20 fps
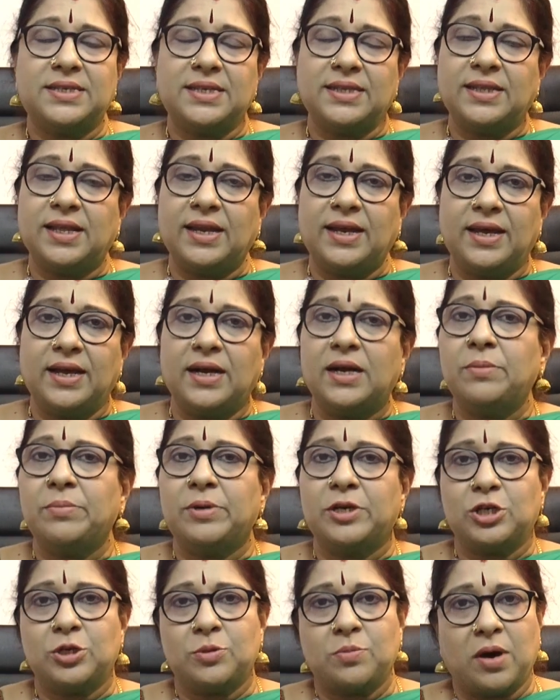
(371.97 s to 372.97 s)
சிந்தனைகள்
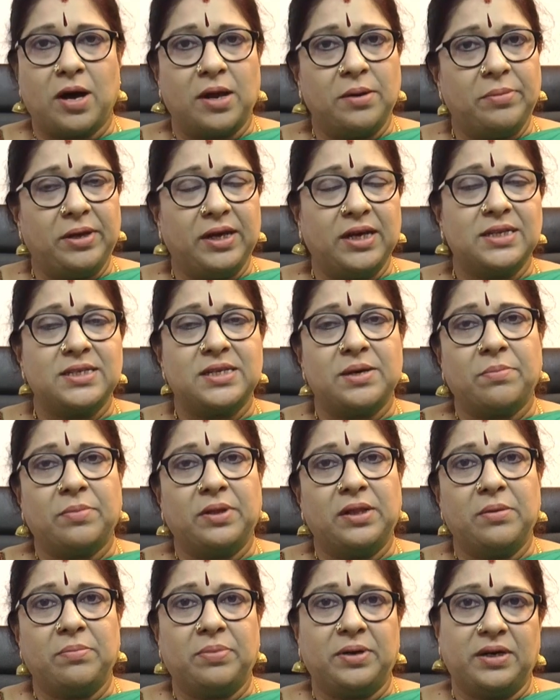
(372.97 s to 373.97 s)
மற்றும் ஆன்மீக
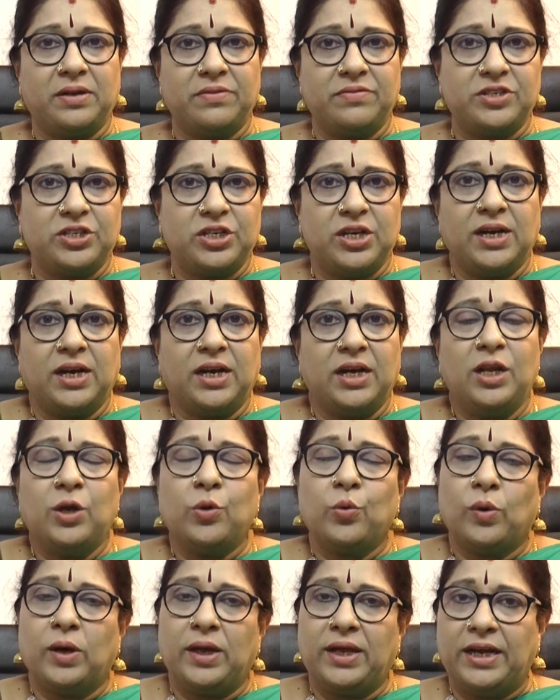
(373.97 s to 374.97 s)
சம்பந்தப்பட்ட
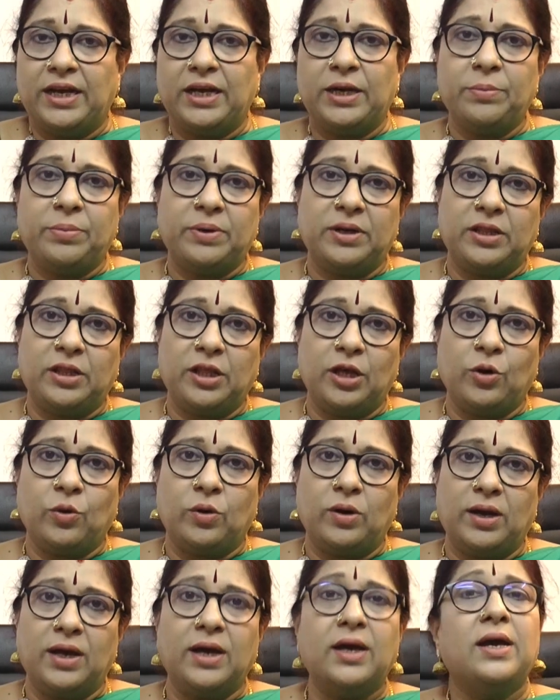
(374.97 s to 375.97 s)
விஷயங்களில் உங்களை ஈடுபடுத்தி
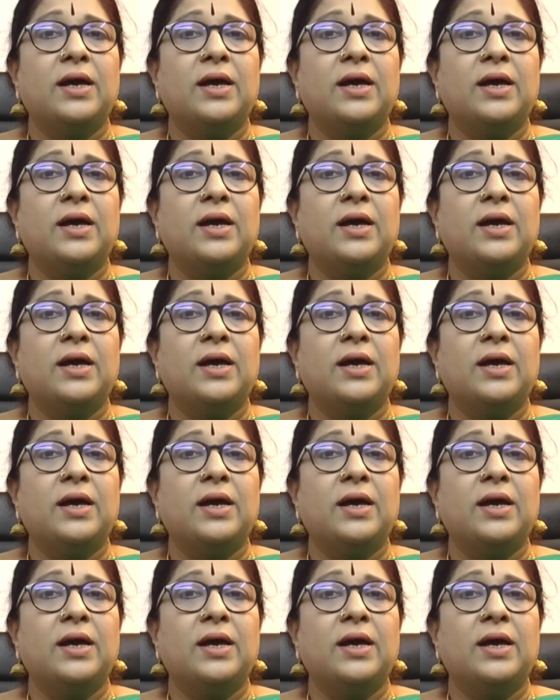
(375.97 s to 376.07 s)
கொள்ள